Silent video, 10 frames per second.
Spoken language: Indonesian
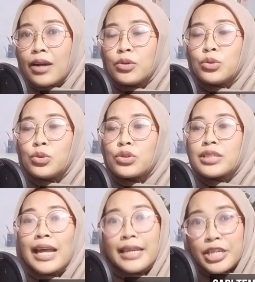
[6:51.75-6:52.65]
untuk
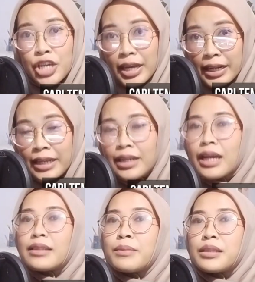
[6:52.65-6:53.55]
saling sharing dengan
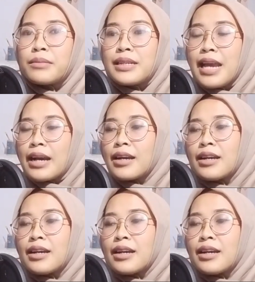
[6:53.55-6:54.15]
teman-teman yang